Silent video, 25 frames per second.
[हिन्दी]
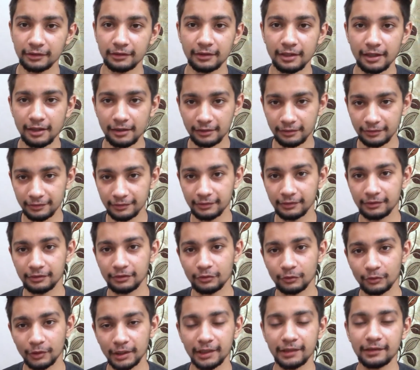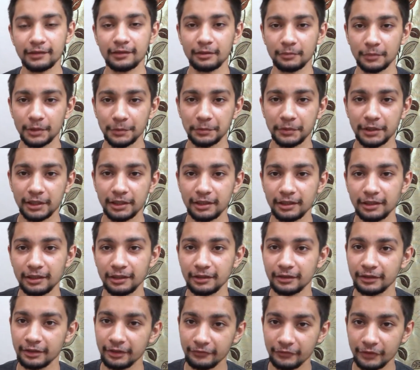का रिज़ल्ट जो एक समअप करके
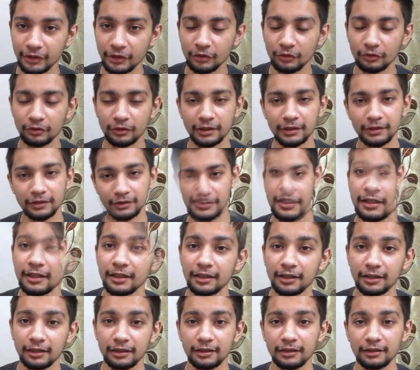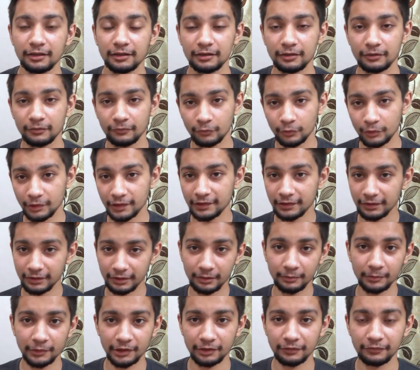ये वीडियो एक छोटी हाँ, वो
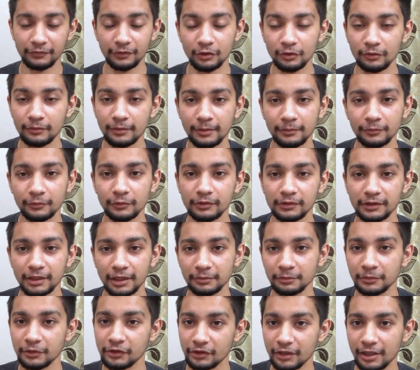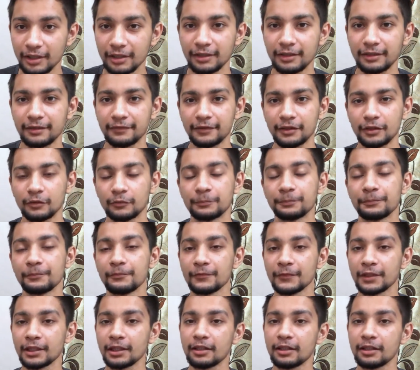रिज़ल्ट मैं इस वीडियो में आपको साथ में शेयर करने वाला हूँ